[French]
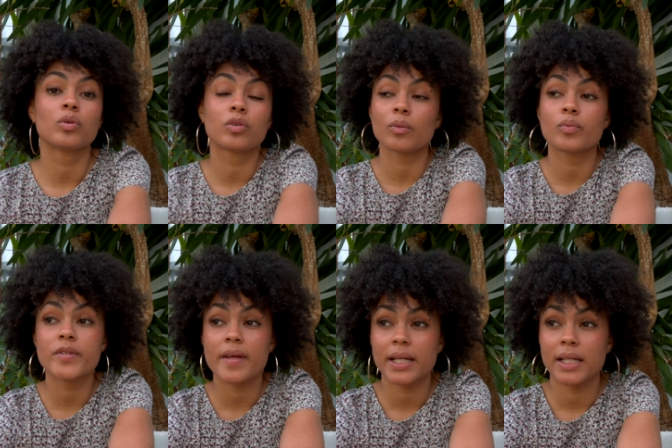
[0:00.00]
D'autant
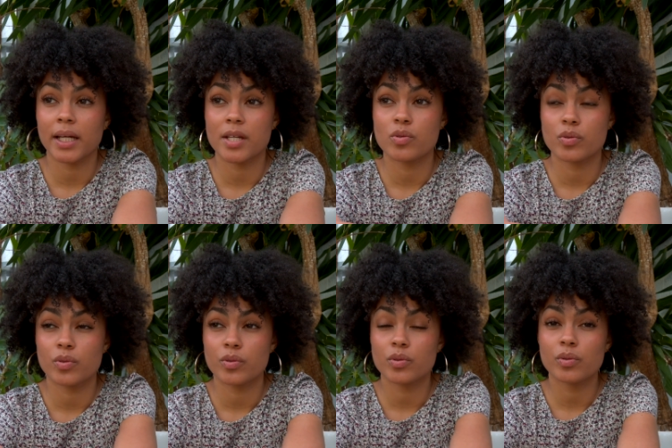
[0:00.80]
plus avec les réseaux
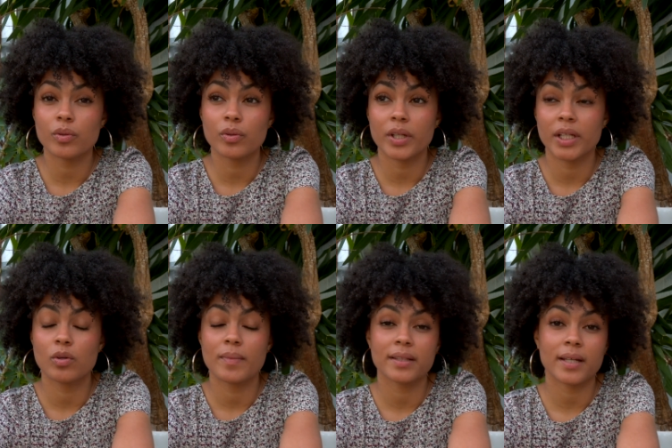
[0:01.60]
sociaux et
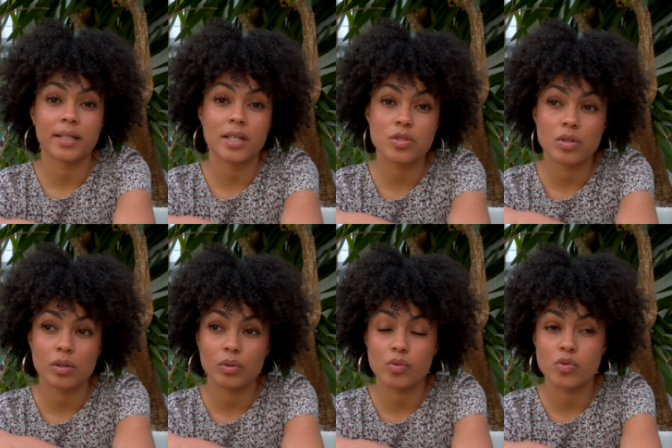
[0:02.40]
le matraquage
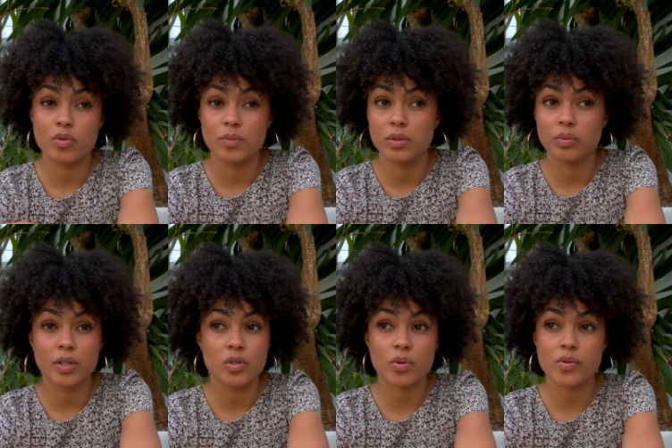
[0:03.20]
euh, qu'on subit tous
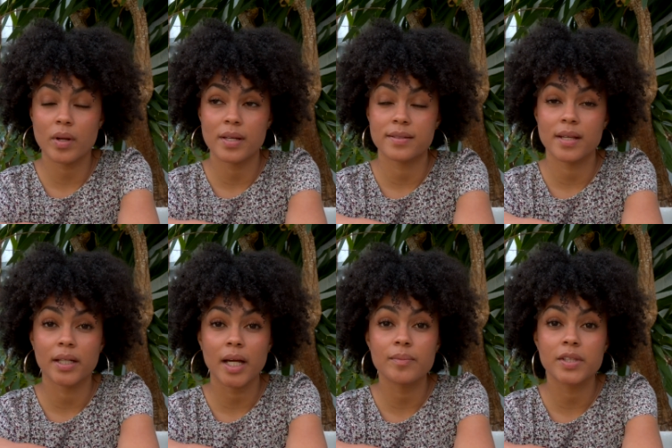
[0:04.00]
les jours sur
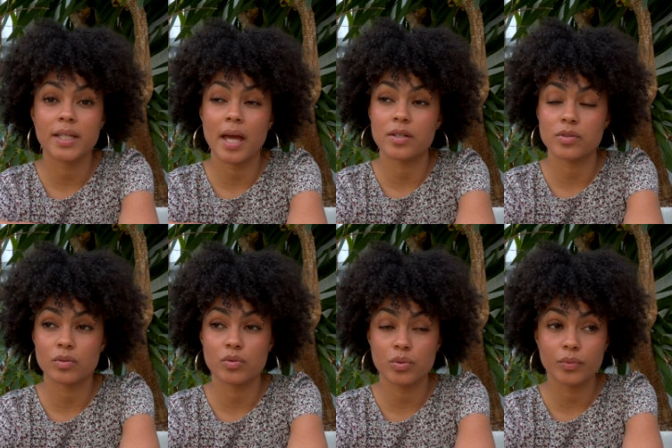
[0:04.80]
Instagram qui
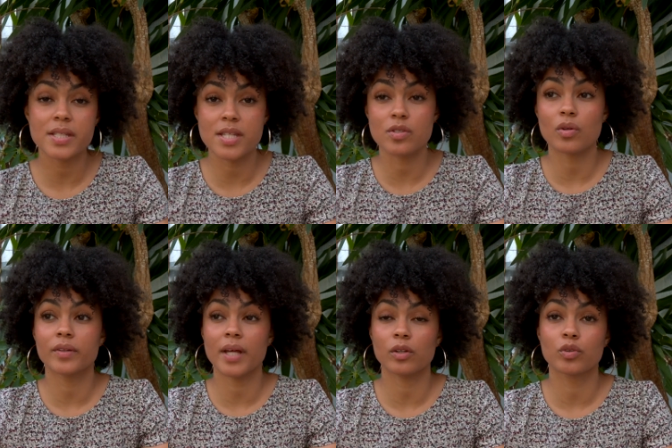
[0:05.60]
accentue ces
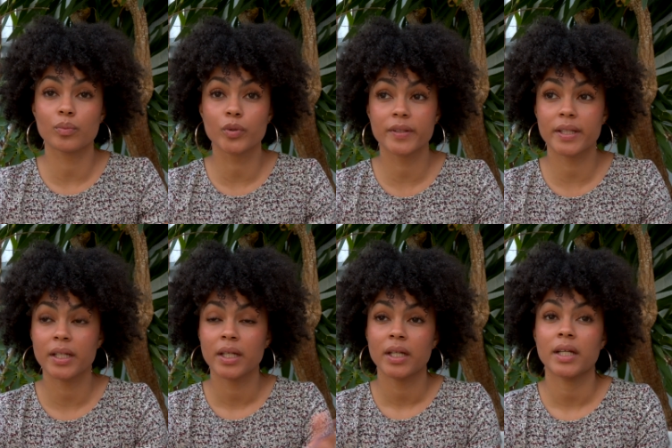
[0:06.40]
standards de
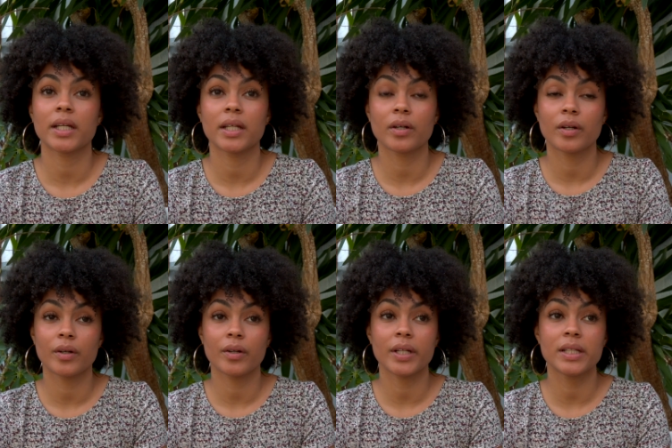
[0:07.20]
beauté et,
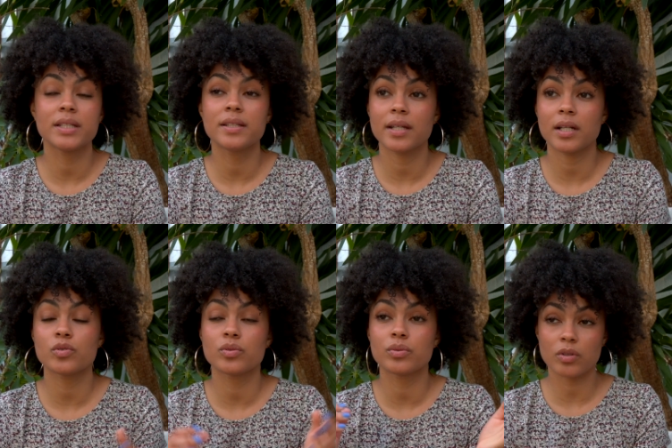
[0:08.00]
euh, et
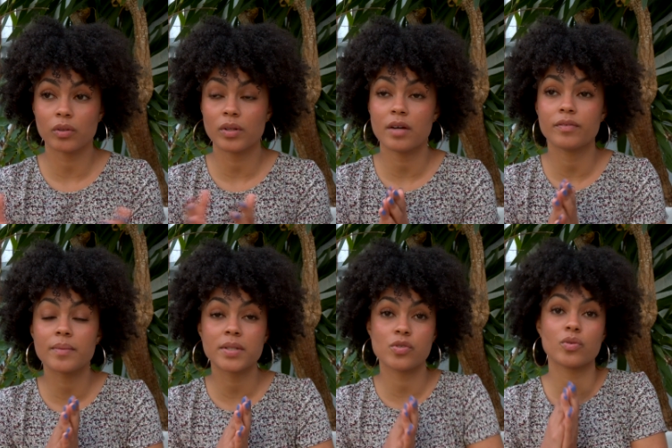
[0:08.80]
l'idéal du corps de la
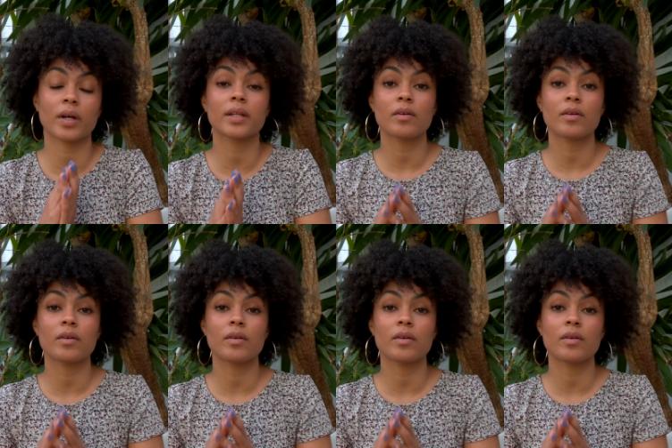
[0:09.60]
femme qui serait